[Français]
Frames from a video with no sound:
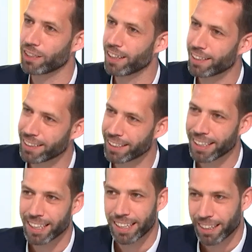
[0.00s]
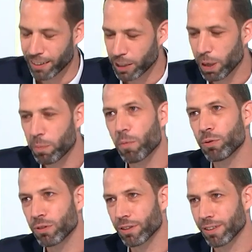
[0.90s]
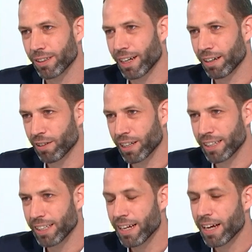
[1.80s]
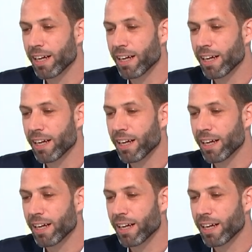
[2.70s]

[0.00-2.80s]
génial et n'espère pas plus euh, à la fin de l'année.